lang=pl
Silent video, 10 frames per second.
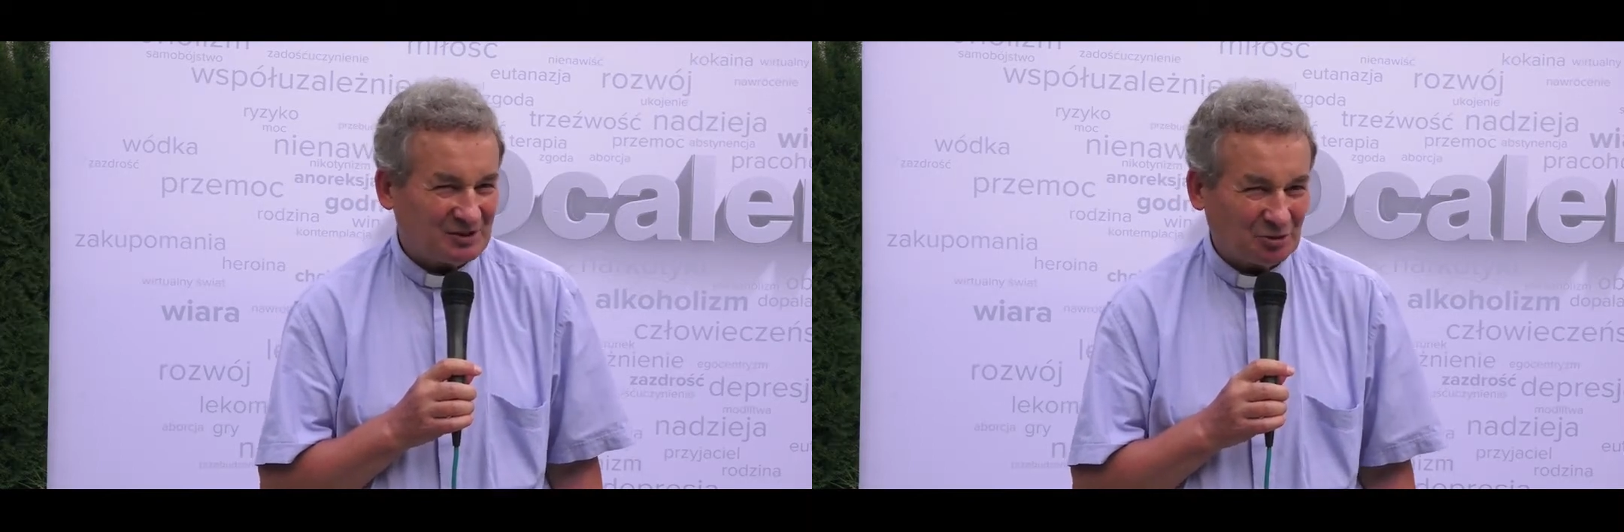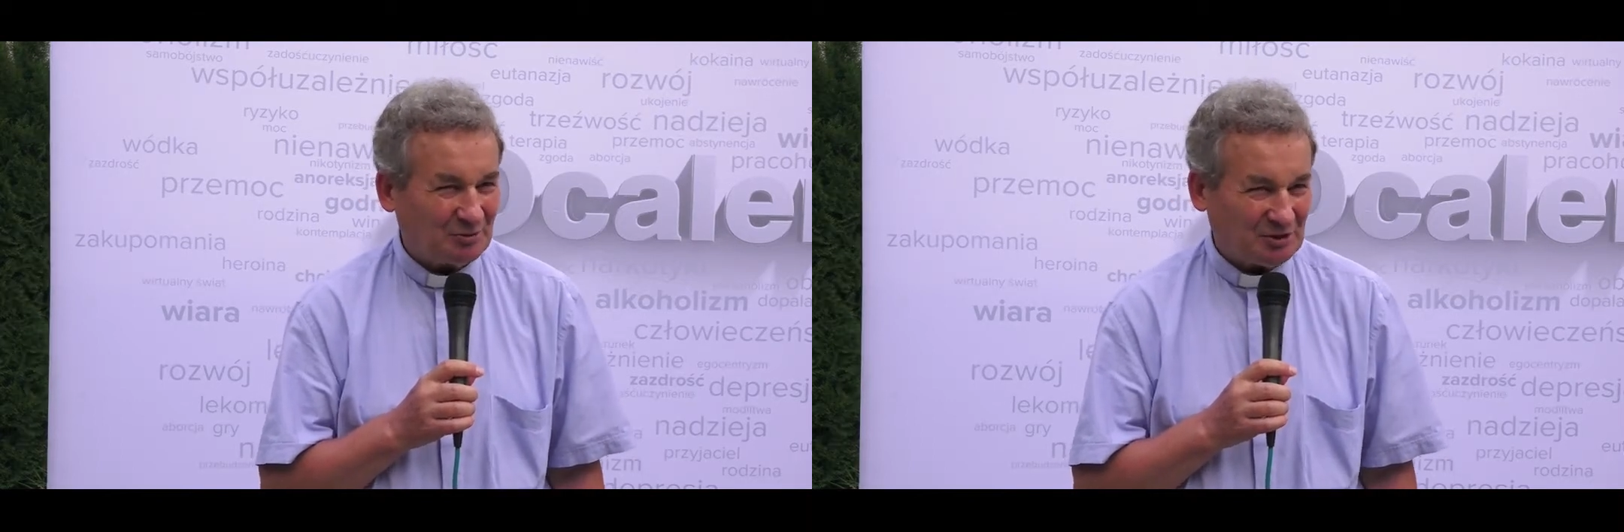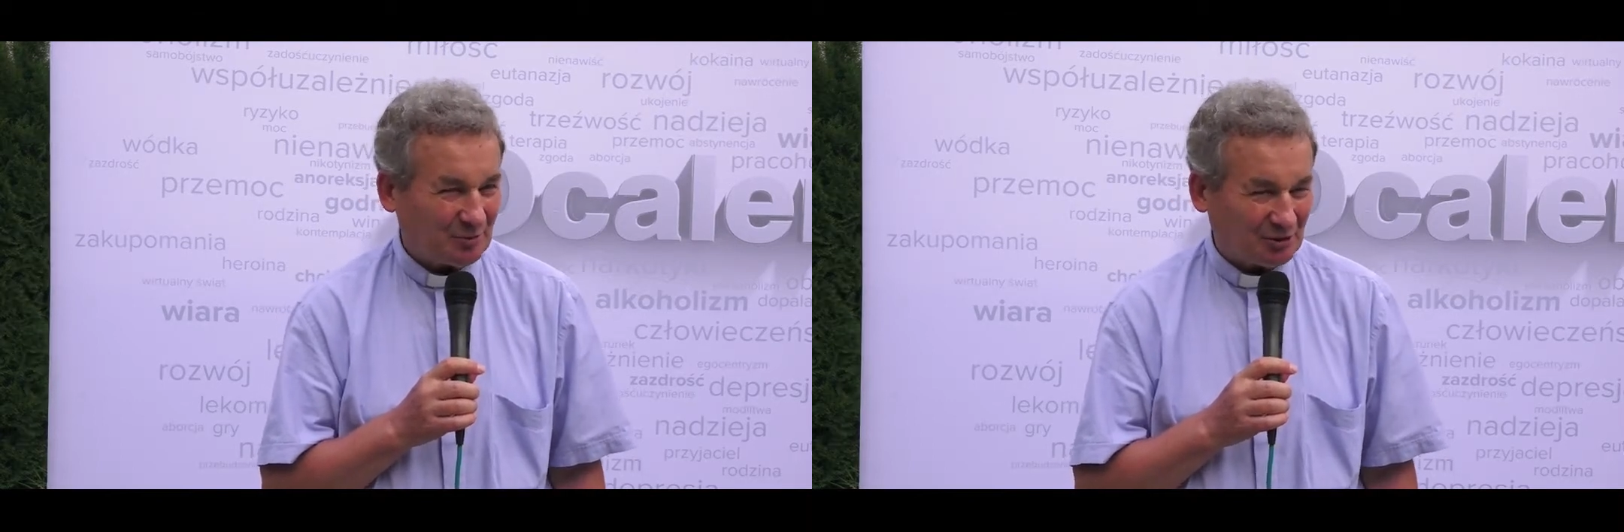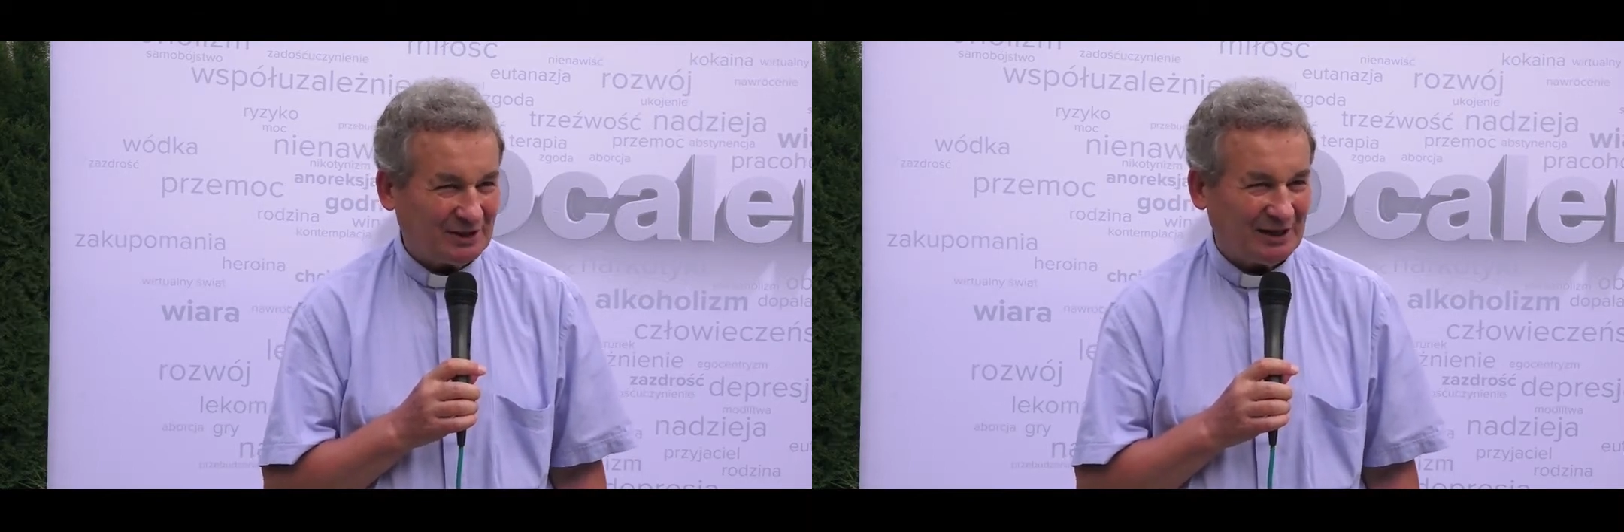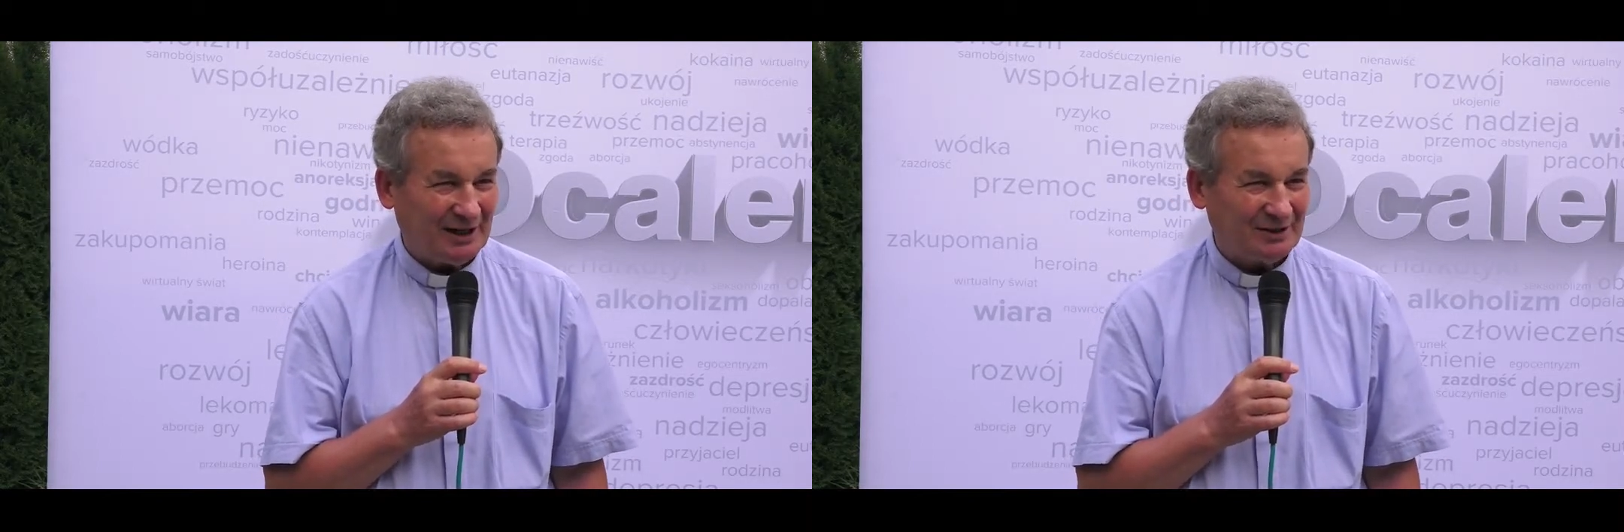z którymi się
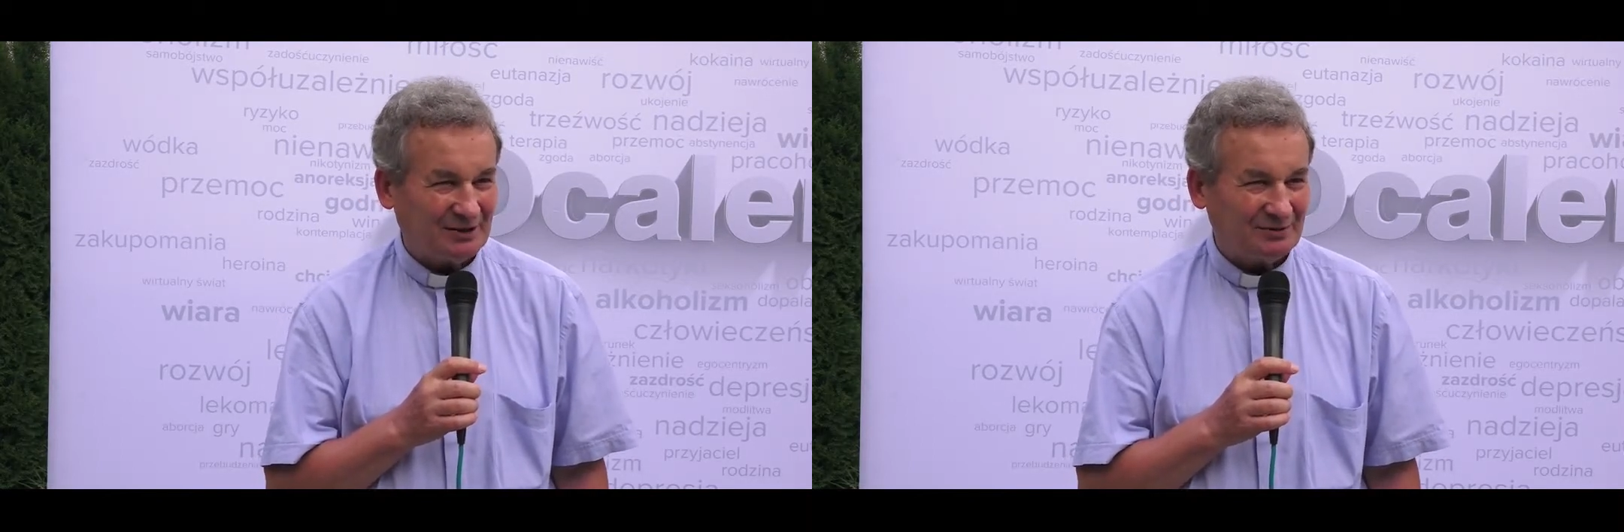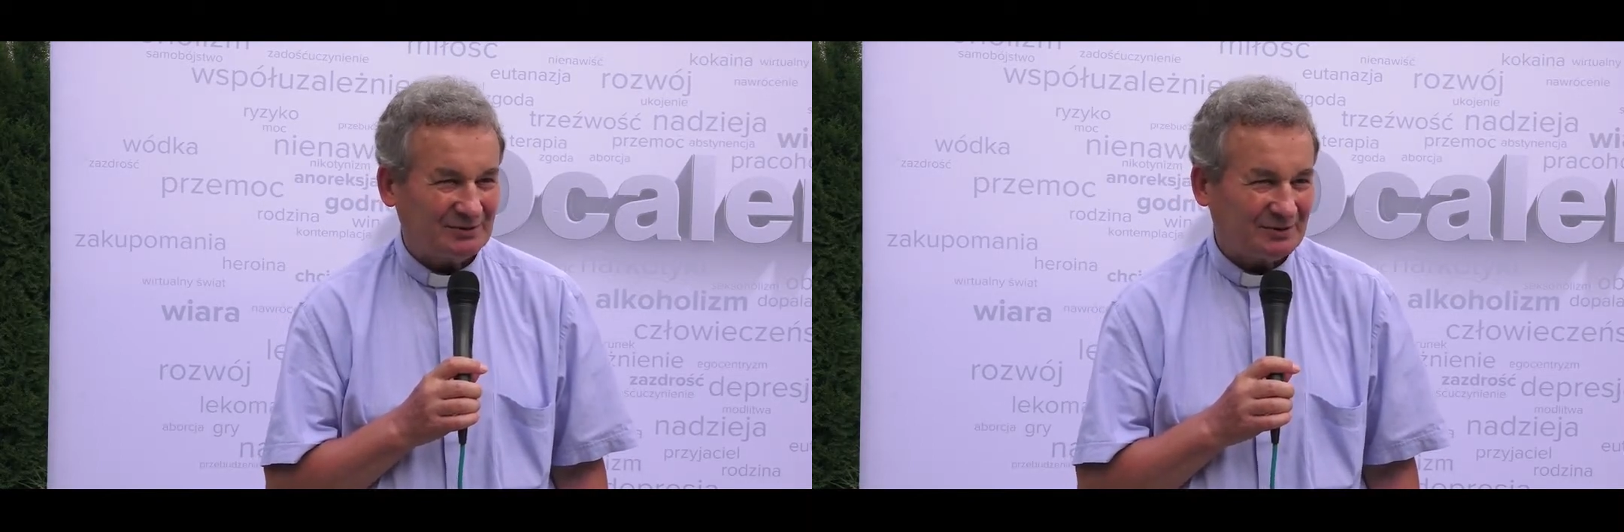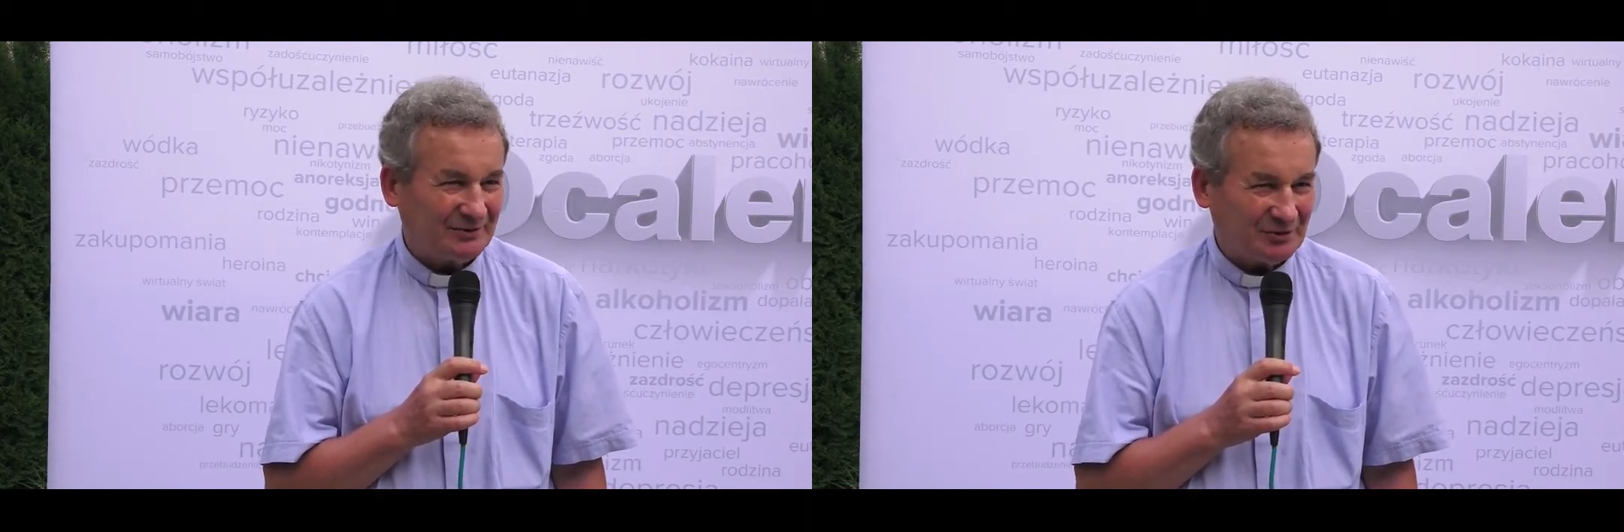borykają,